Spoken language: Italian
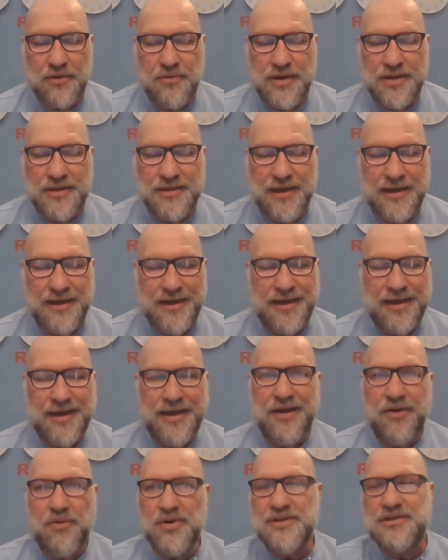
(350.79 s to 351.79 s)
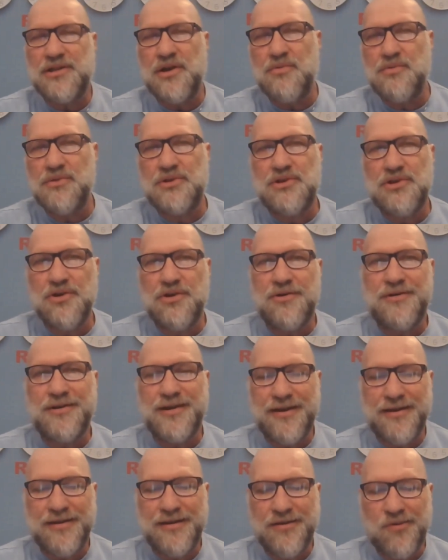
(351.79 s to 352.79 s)
Quindi questa
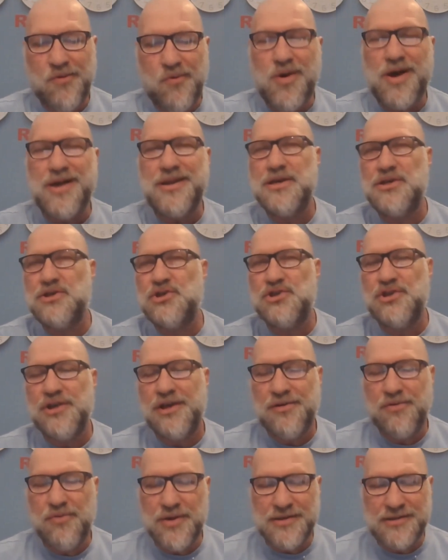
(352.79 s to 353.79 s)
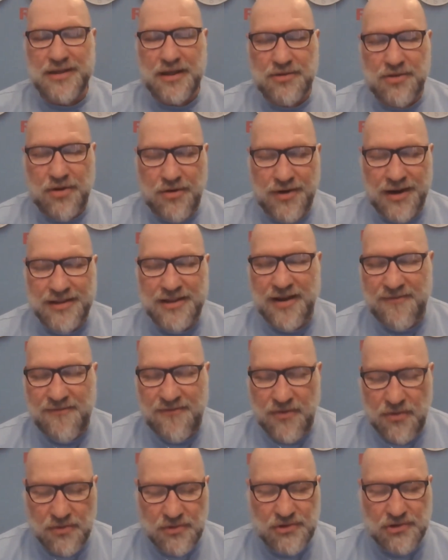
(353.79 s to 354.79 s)
unzione guarisce questa donna dal
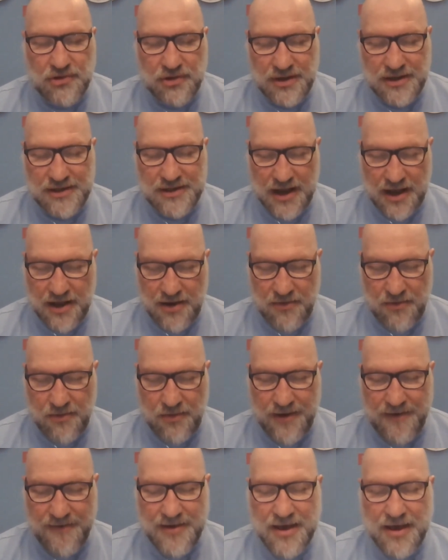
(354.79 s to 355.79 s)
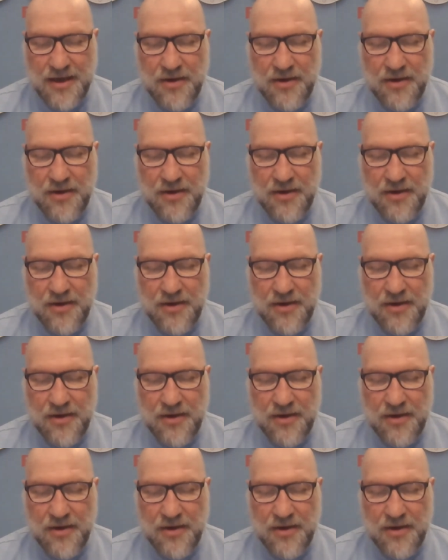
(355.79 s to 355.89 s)
flusso di sangue.